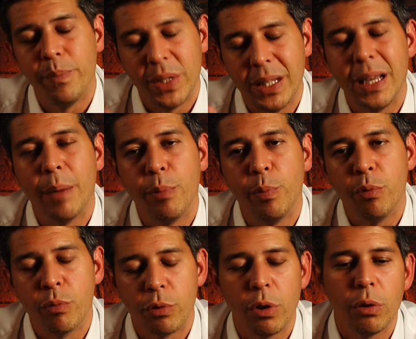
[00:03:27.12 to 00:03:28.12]
c'était un peu plus
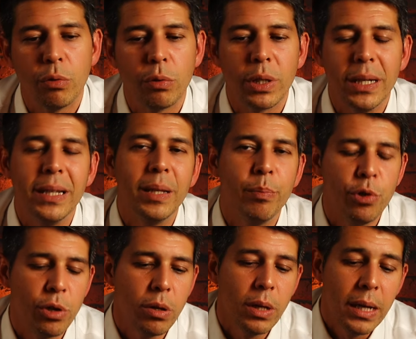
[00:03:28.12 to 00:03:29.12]
longtemps, donc il était plus
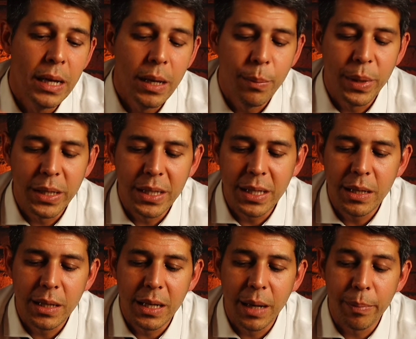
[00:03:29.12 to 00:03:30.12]
jeune. Mais ici,
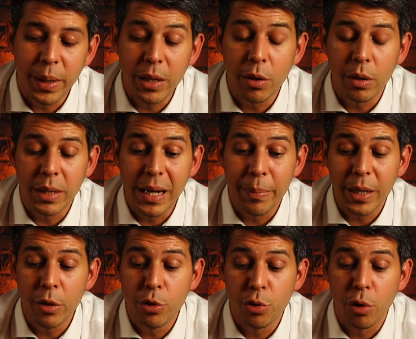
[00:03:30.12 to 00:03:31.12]
il a, pris, il a pris
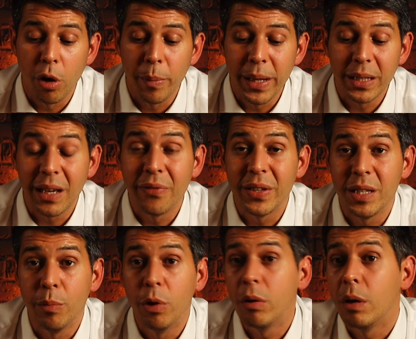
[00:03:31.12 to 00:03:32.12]
le jeu en main très
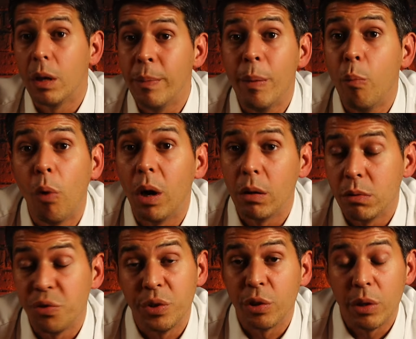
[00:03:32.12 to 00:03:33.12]
facilement. Et même moi,
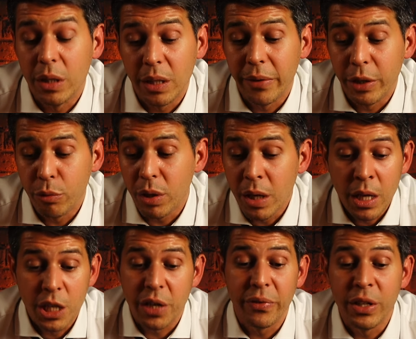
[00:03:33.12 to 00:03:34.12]
je vais être honnête avec toi,
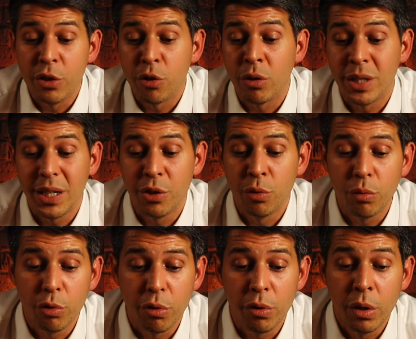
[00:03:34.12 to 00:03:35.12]
j'avais une sensation
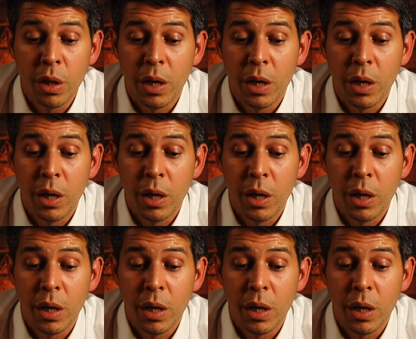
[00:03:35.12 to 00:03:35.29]
de,